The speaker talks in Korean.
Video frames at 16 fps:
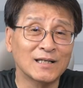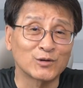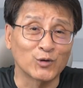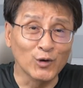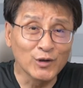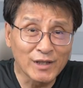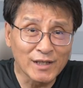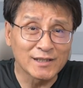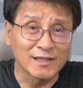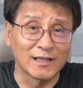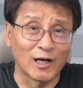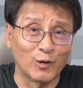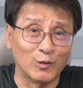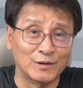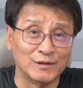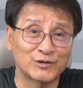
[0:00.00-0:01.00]
도이트에서
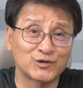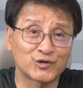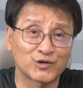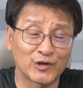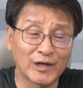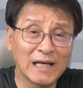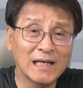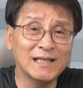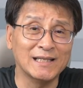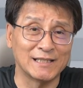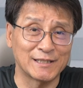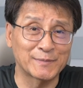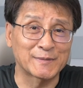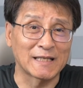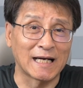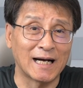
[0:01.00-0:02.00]
나온 트레일
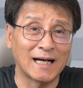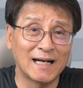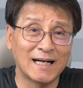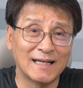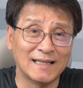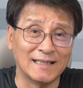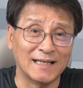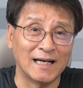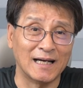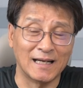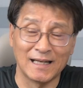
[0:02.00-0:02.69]
24 예,